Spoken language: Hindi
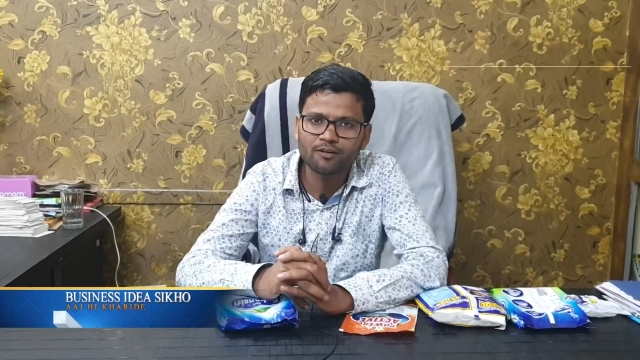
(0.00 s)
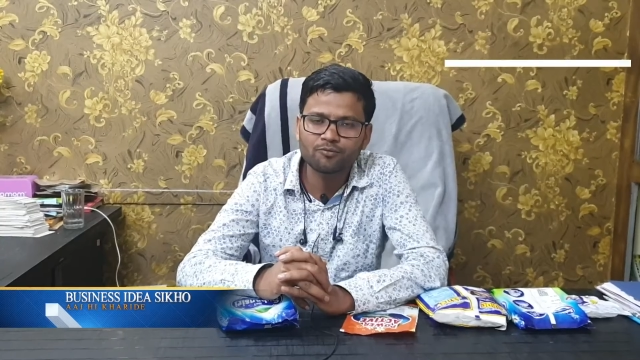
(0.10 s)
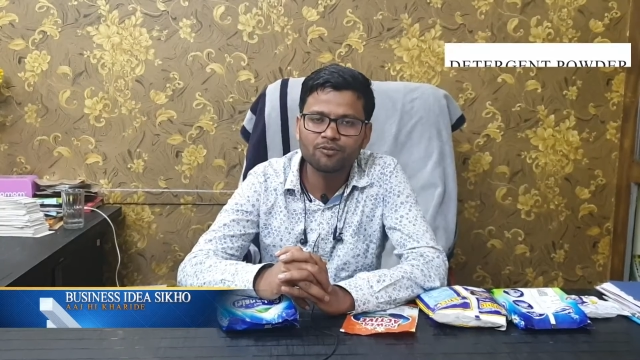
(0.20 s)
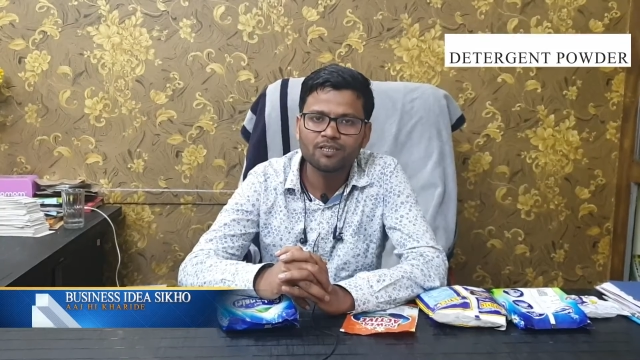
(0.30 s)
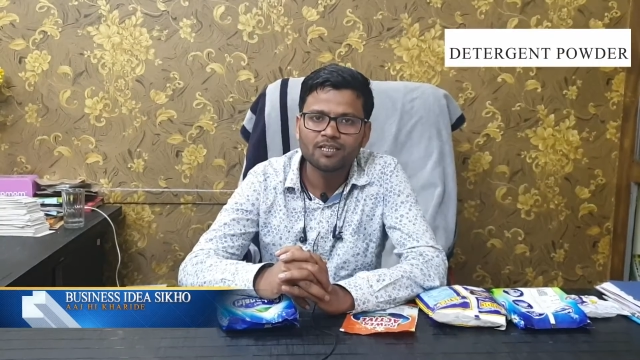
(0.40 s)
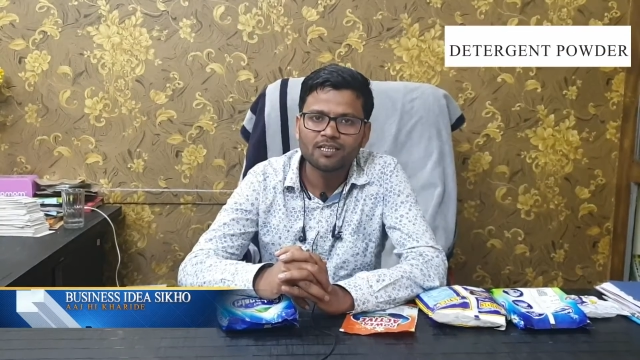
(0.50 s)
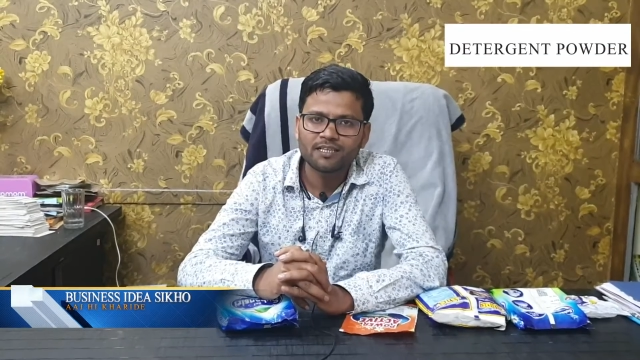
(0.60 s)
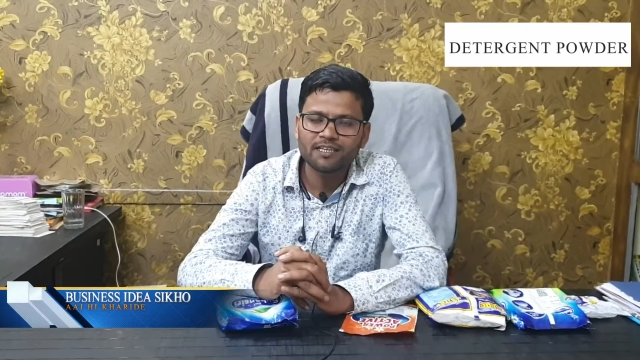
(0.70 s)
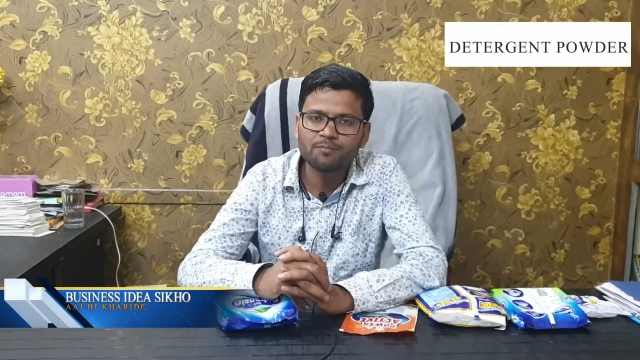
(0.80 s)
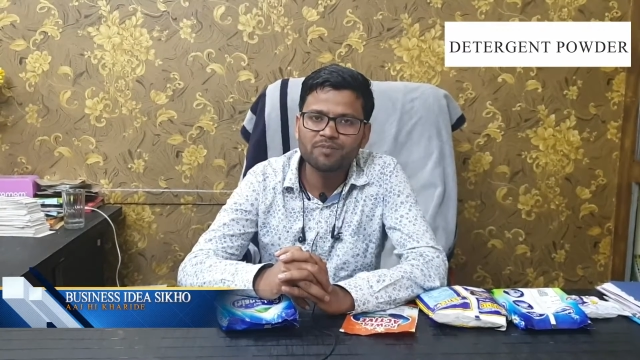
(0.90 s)
रहा
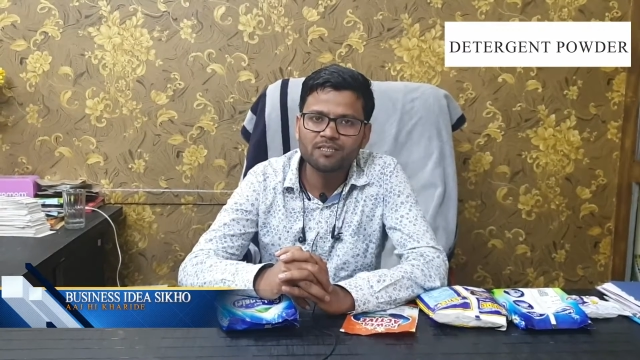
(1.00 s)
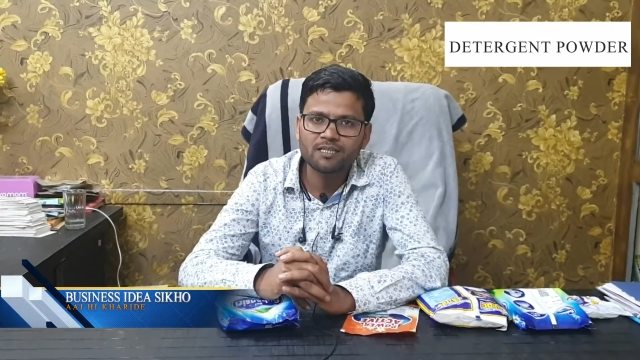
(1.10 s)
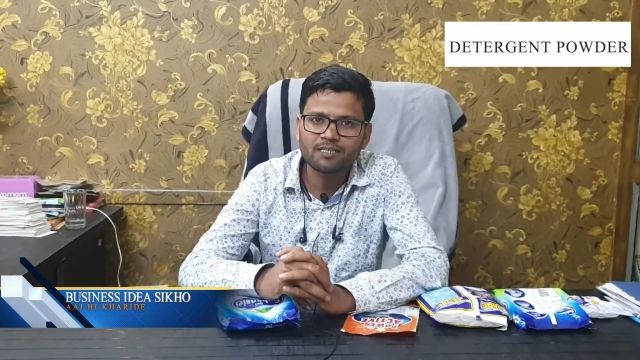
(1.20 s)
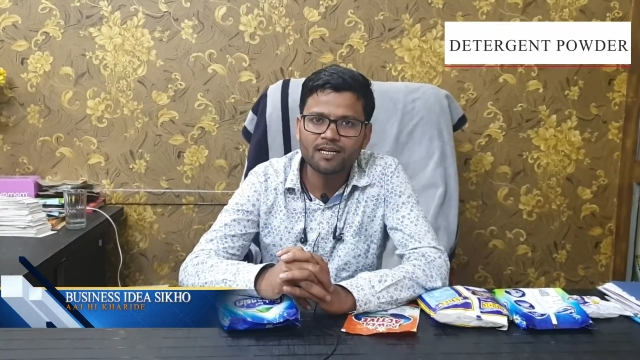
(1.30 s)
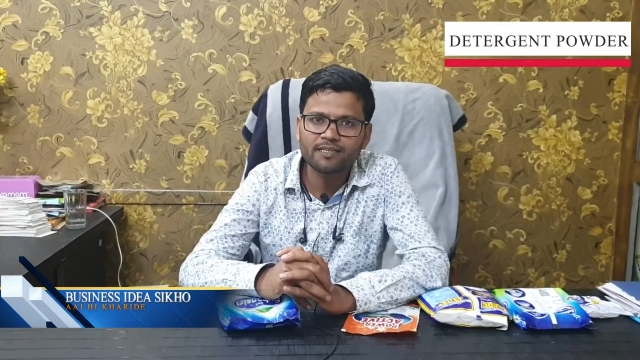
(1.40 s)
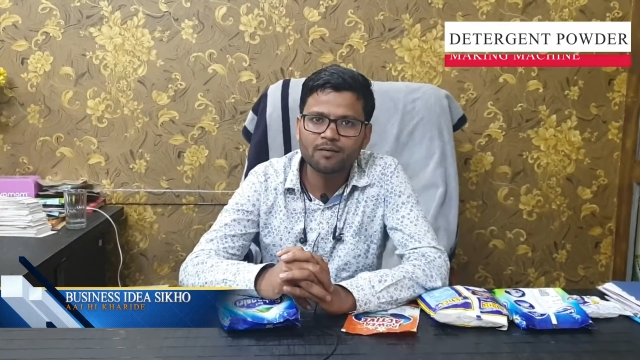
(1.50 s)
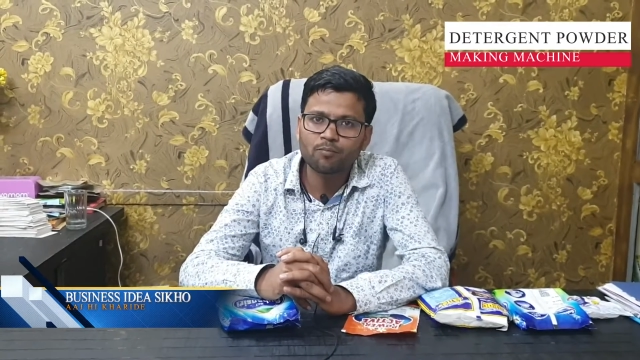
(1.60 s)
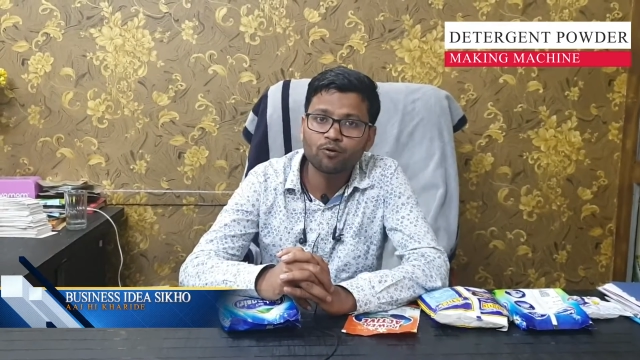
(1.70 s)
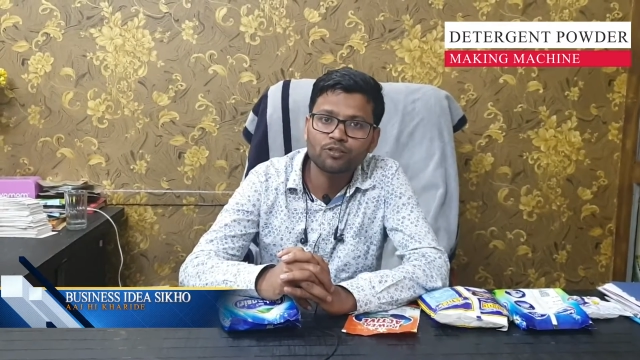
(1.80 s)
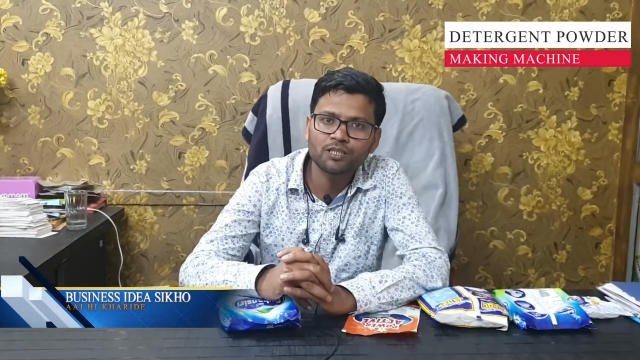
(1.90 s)
हूँ ये बिजनेस आइडिया
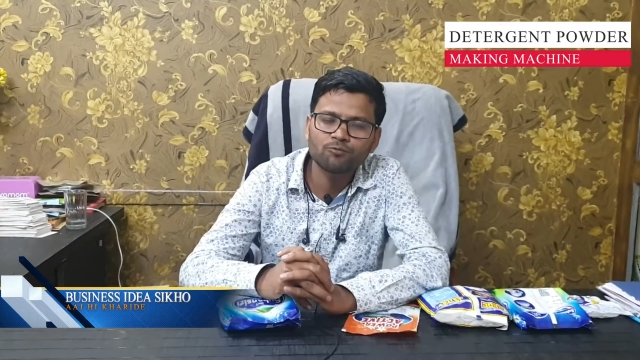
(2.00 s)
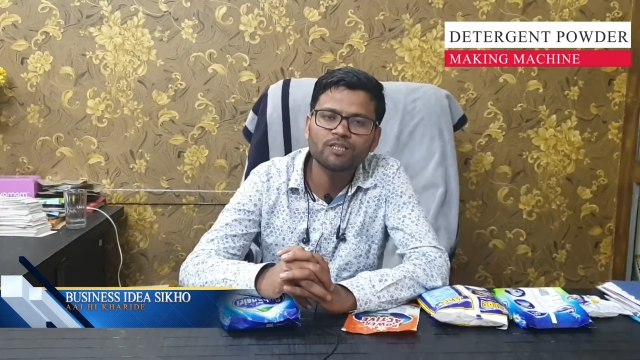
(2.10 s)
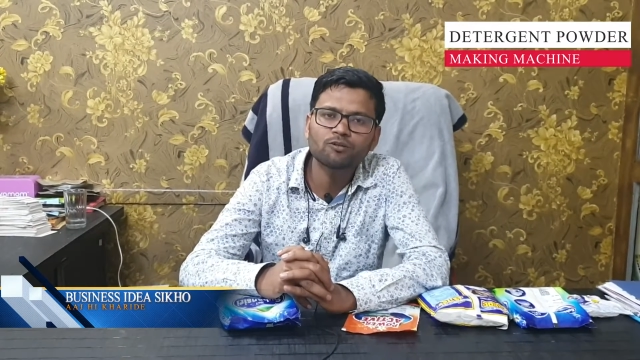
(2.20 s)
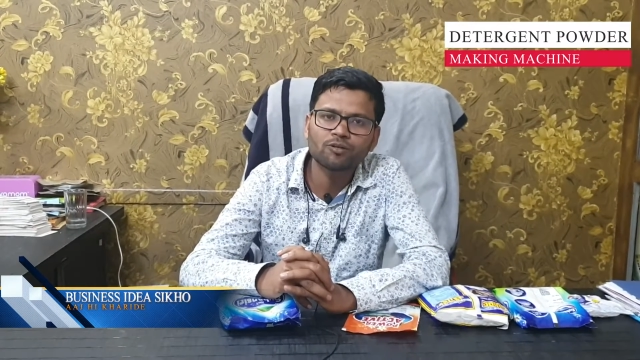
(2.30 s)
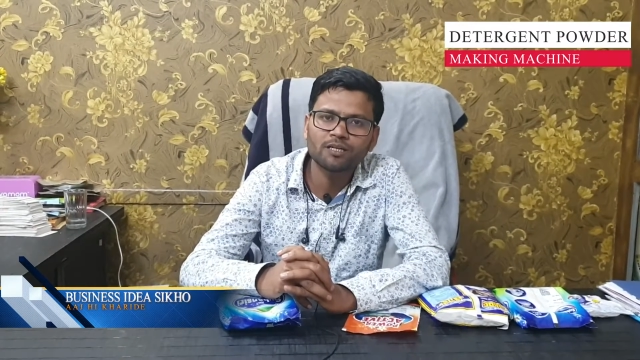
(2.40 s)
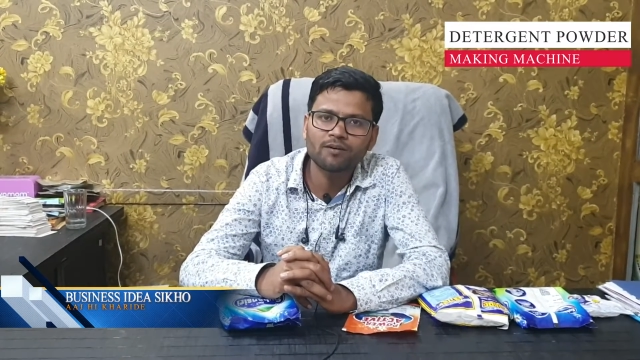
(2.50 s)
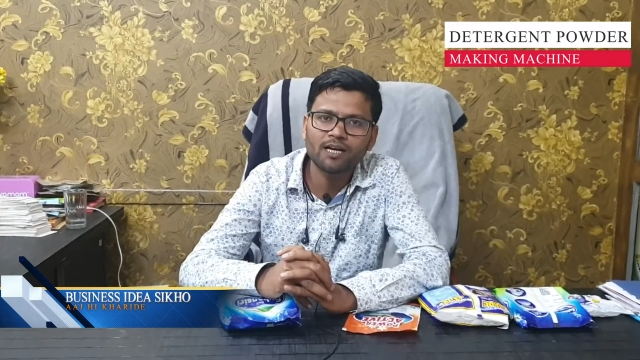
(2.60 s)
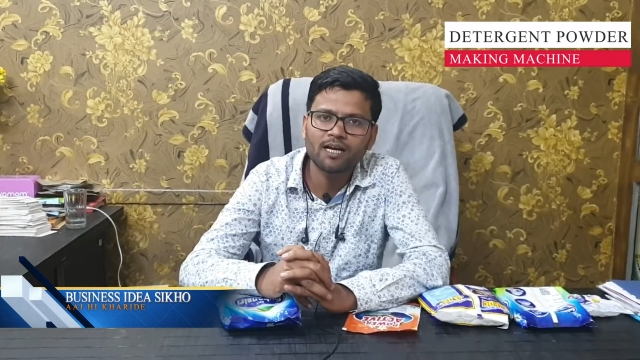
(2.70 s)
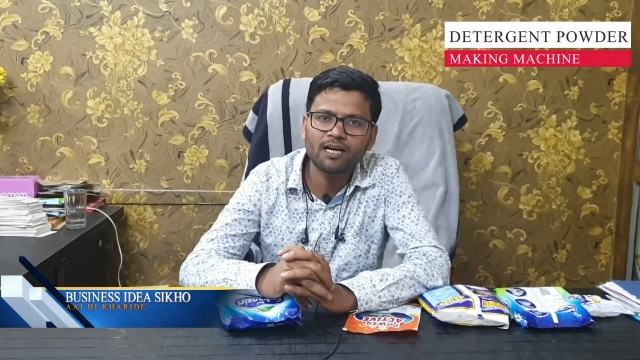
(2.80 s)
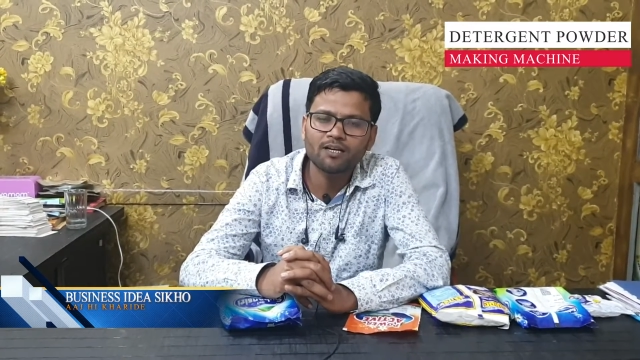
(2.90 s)
बहुत ही यूनिक होने वाला